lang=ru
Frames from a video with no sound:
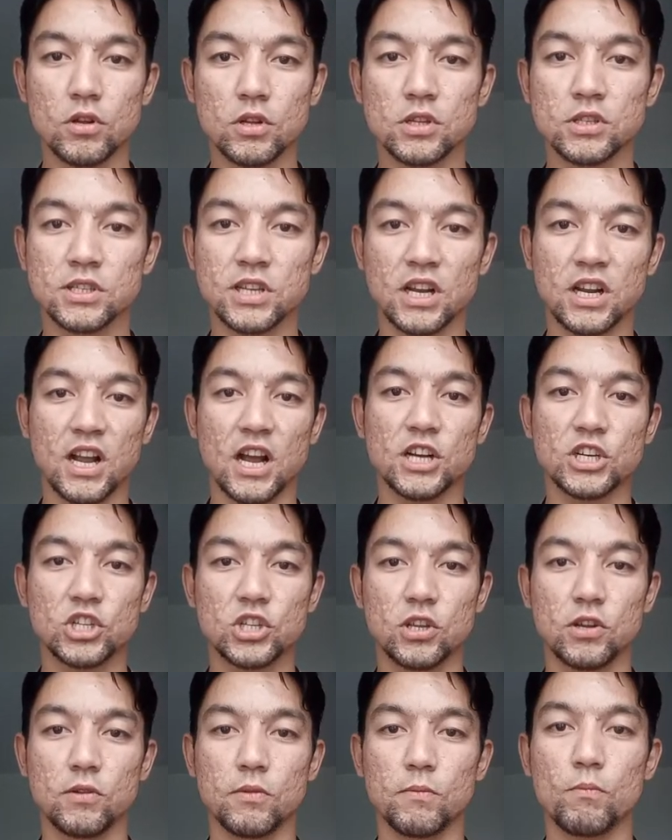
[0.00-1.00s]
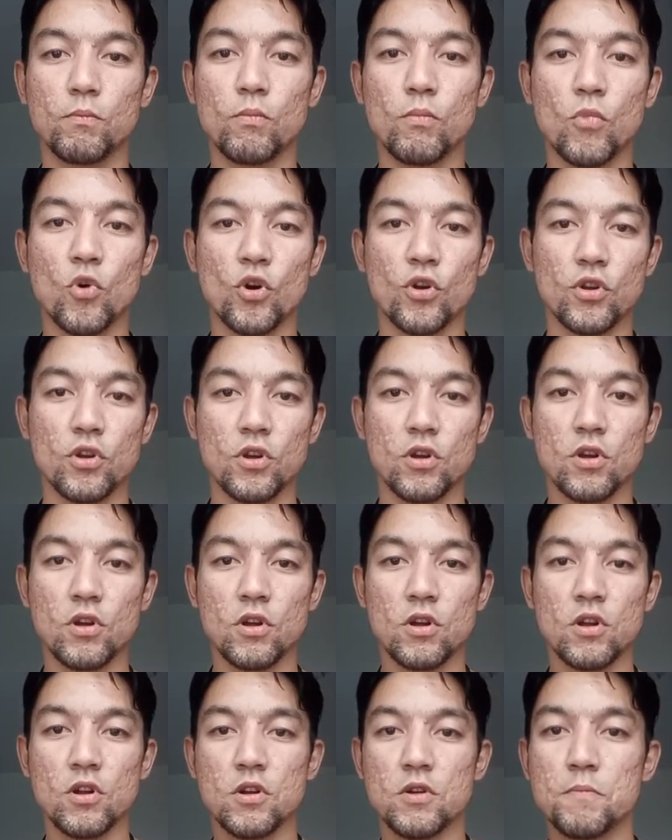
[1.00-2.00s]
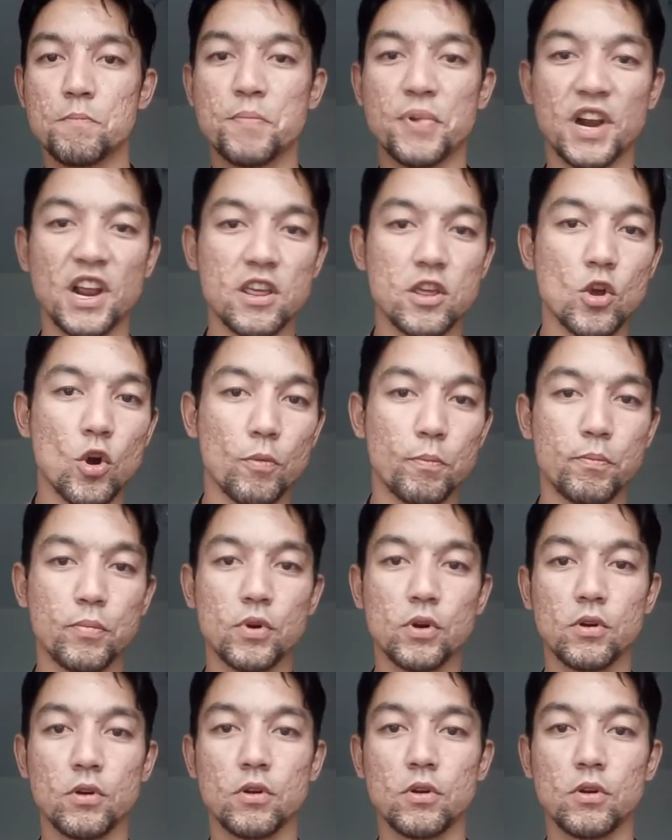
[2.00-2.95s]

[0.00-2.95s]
За каждый мой проеб.